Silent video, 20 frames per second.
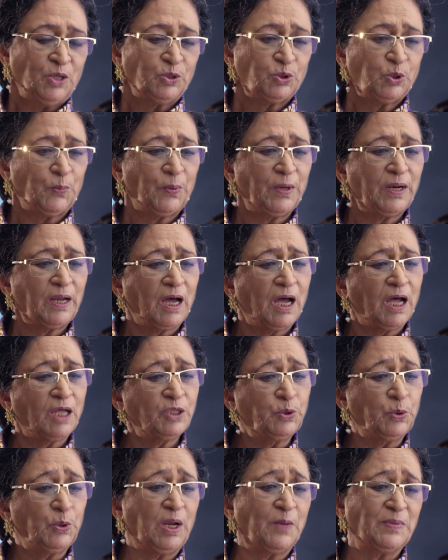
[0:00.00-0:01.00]
وخاصة
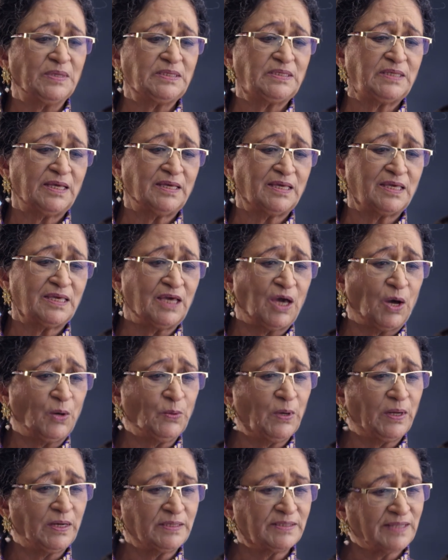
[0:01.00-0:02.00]
موضوع العرس
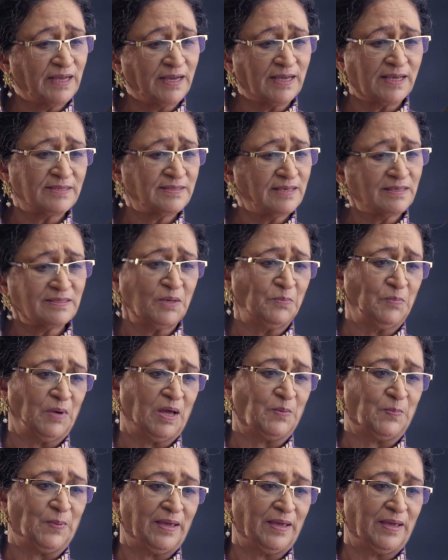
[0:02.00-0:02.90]
والزواج لأنه رح يأثر